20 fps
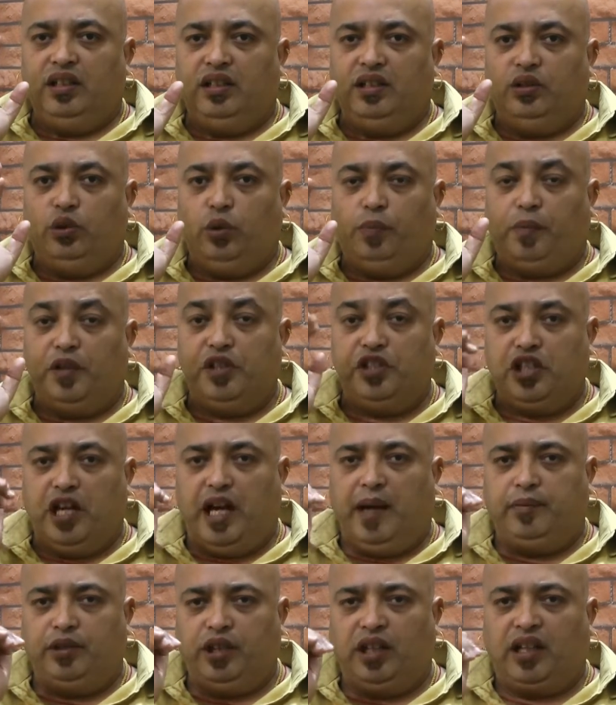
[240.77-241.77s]
जो
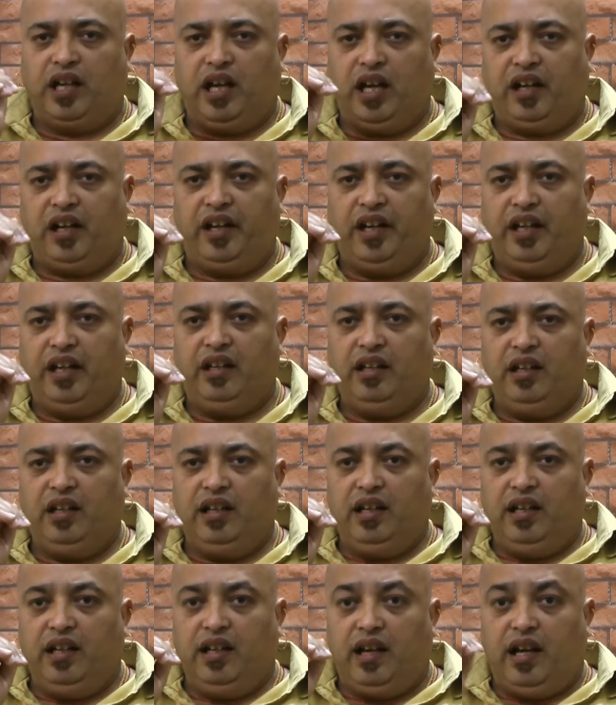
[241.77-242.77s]
पंजाब सरकार ने
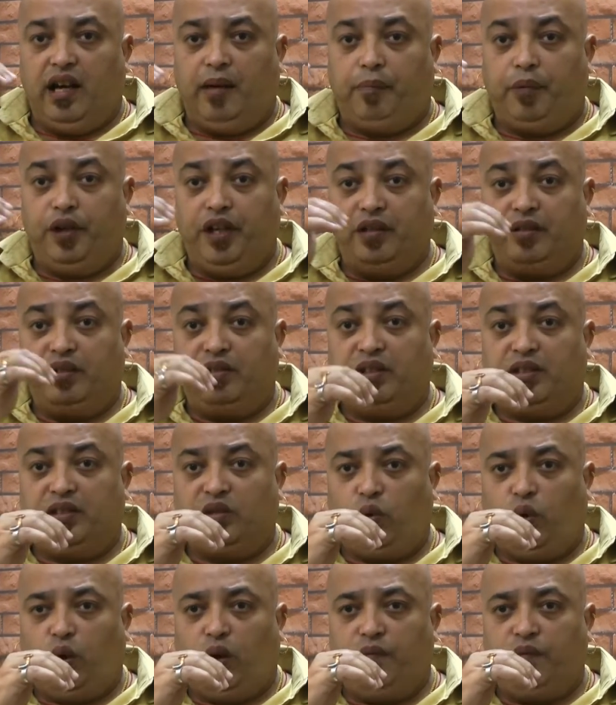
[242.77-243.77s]
अपने
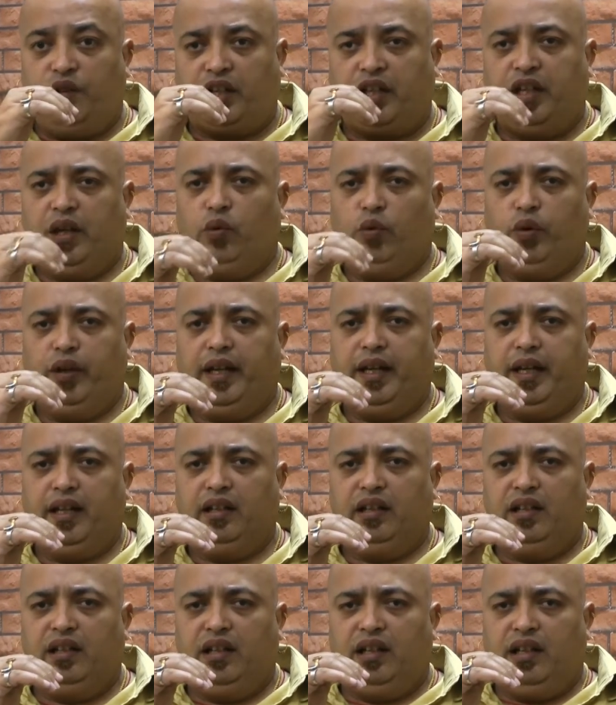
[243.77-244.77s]
रखे हुए हैं
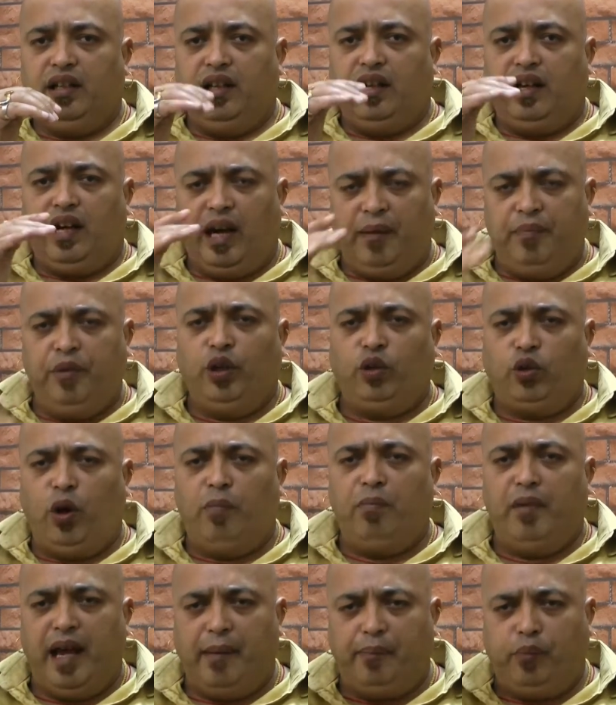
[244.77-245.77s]
अब इनको
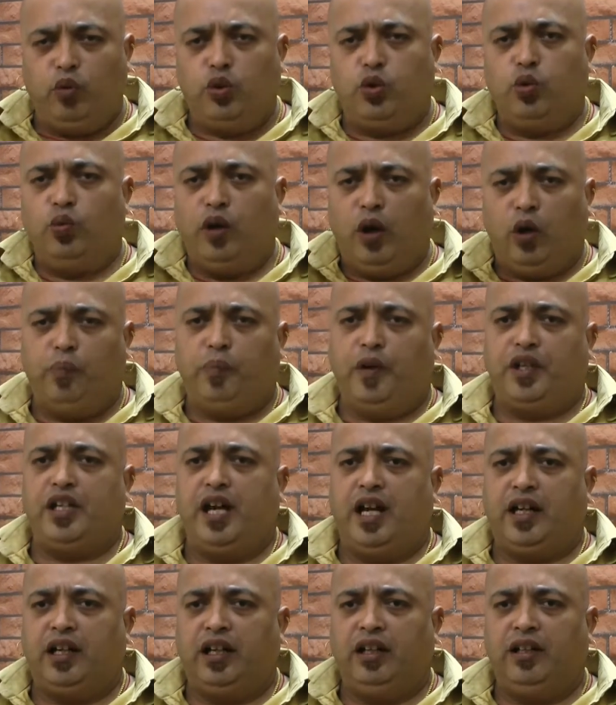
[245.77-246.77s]
मैं पूछूंगा ऊपर
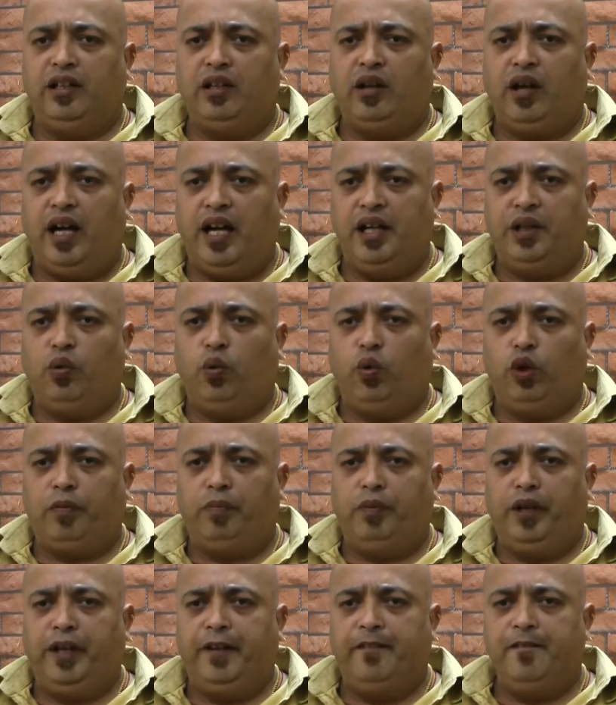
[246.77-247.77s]
जाकर हाई कोर्ट
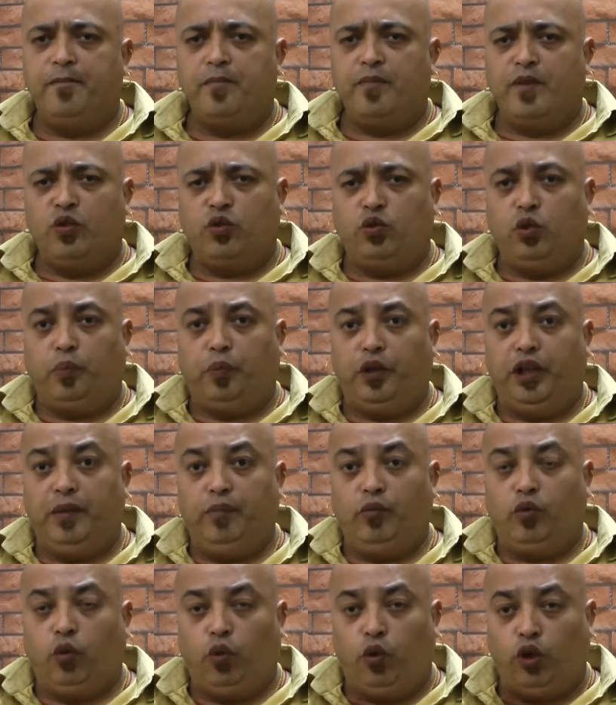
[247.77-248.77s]
में
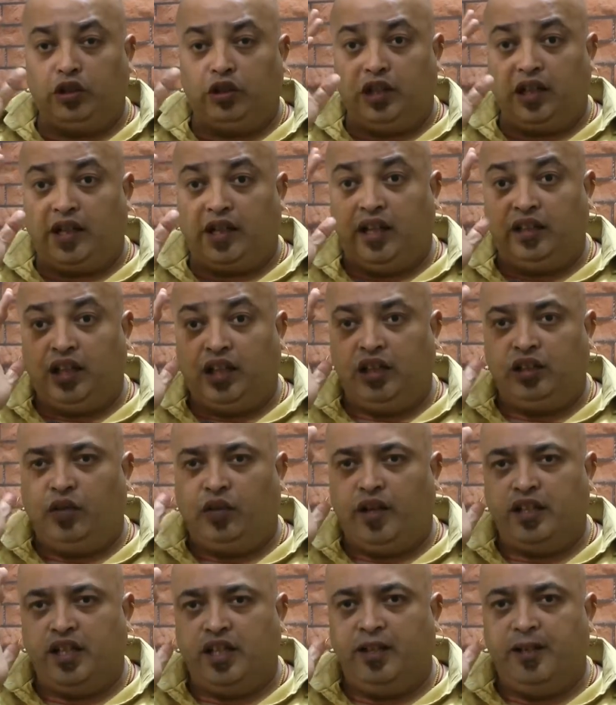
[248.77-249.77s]
सुप्रीम कोर्ट तक का दर
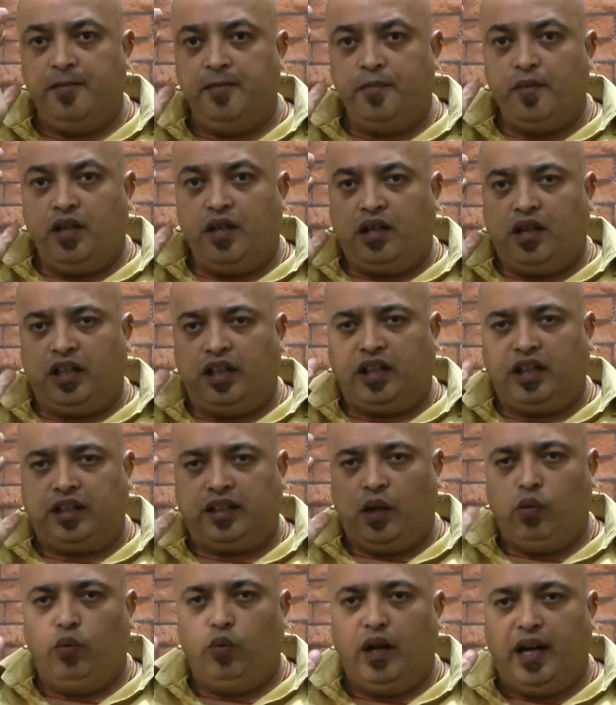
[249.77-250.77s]
दरवाज़ा
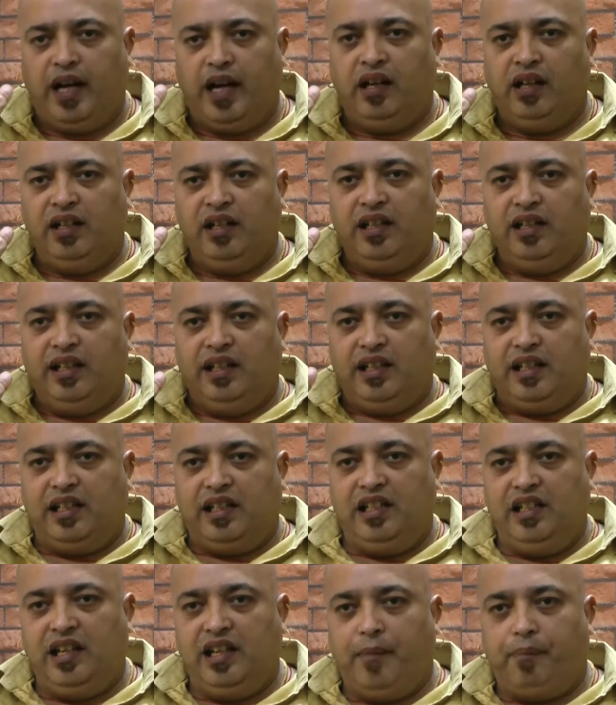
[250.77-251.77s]
खटखटाऊंगा
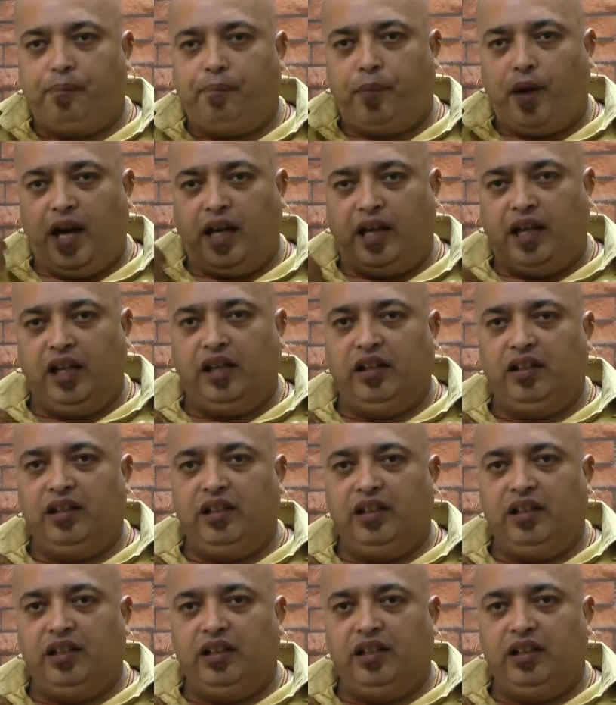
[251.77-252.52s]
कि ये पागल